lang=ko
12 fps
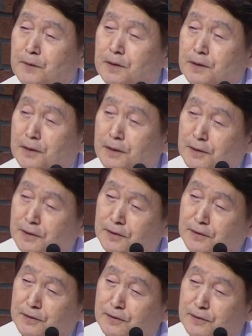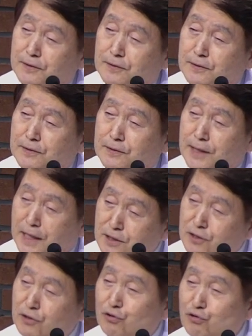어,
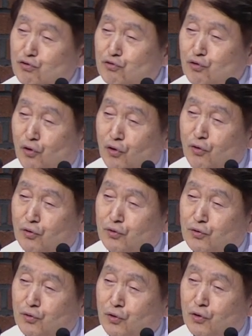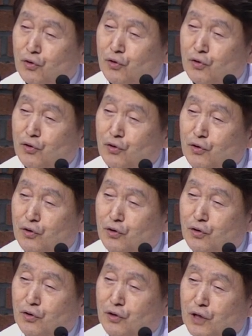상처를 주고 또
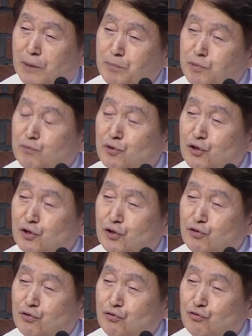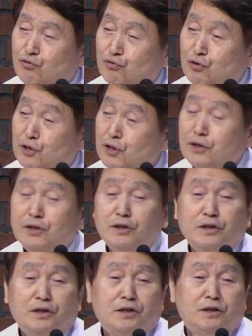아픔을 준
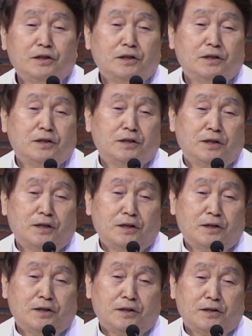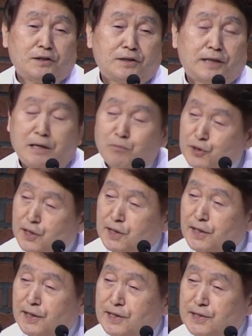그런 어, 잘못에
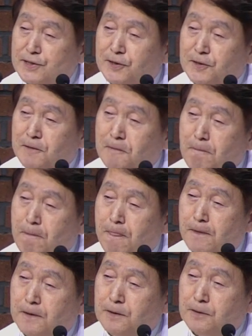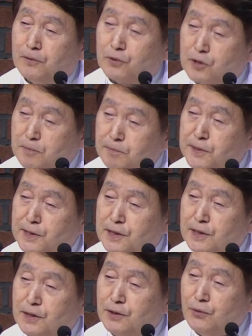대해서 또
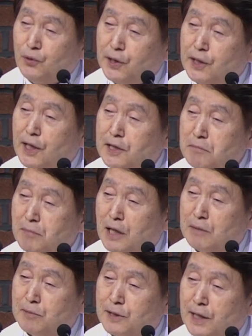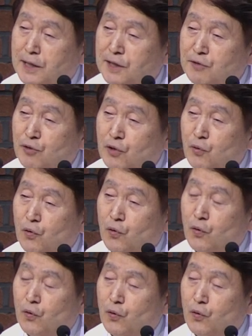깊이 회개하는 마음을 갖게 되고